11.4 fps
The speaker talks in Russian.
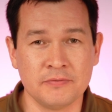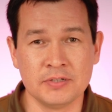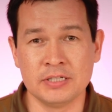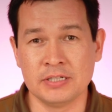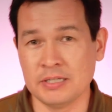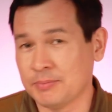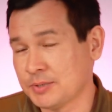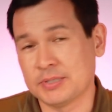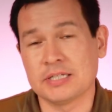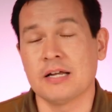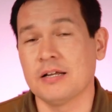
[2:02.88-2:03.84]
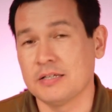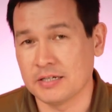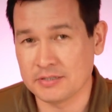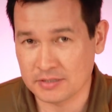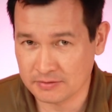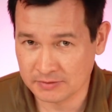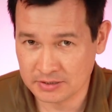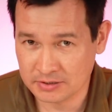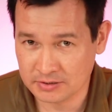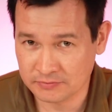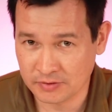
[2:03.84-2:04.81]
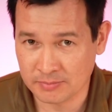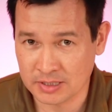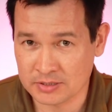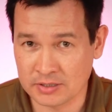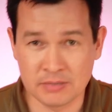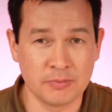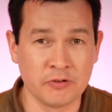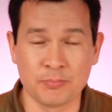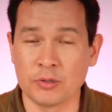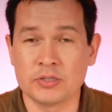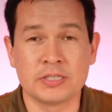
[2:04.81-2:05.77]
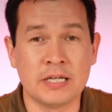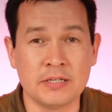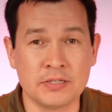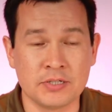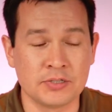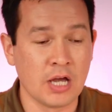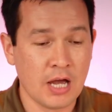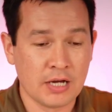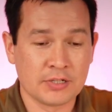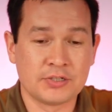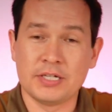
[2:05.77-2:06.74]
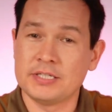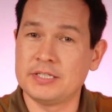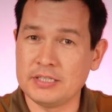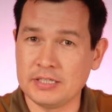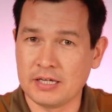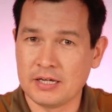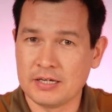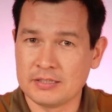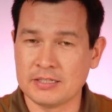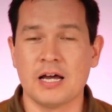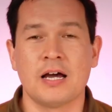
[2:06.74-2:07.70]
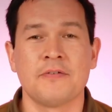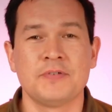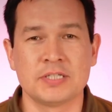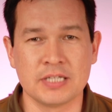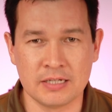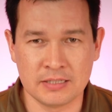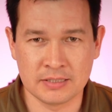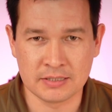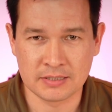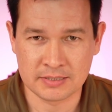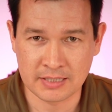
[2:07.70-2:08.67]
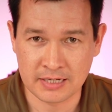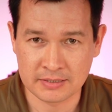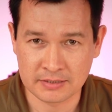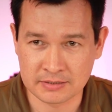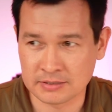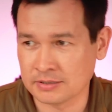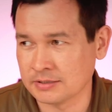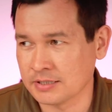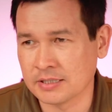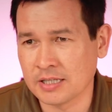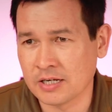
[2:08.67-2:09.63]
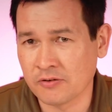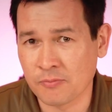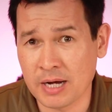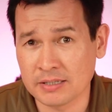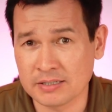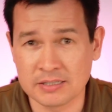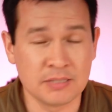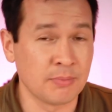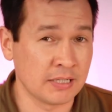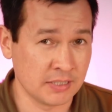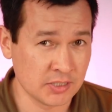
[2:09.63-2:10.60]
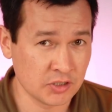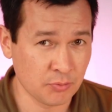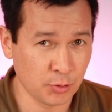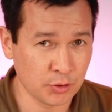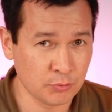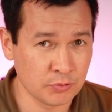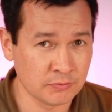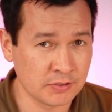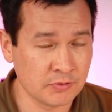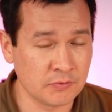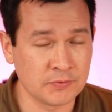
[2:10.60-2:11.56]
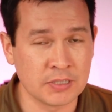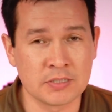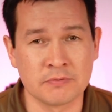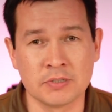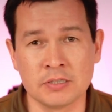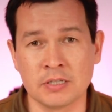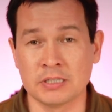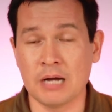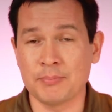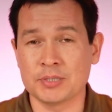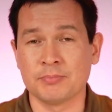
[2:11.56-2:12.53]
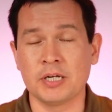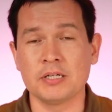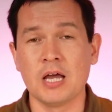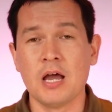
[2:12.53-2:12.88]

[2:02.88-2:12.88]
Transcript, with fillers: вы либо специально не хотите владеть информацией, либо вы просто ленитесь зайти на официальный сайт э, Национального банка, либо агентства по регулированию развития финансового рынка, и там посмотреть,